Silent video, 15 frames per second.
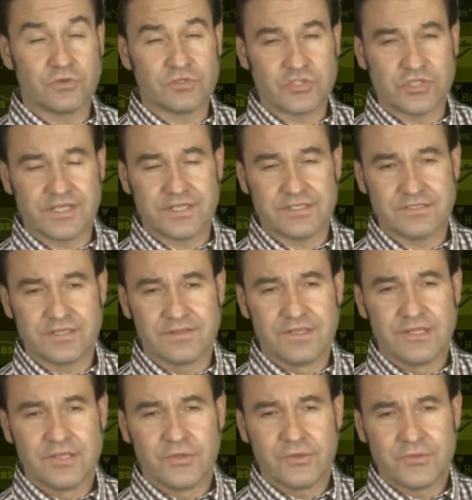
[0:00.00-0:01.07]
Deutschland,
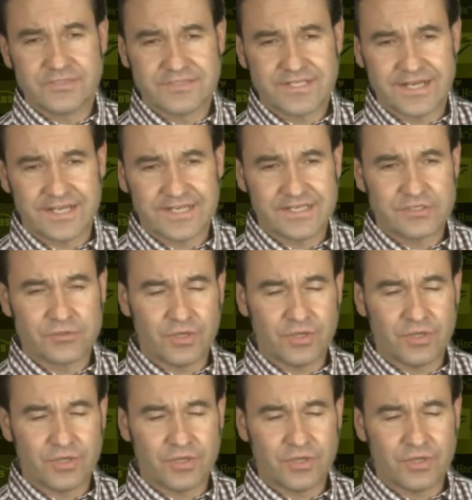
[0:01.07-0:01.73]
Österreich,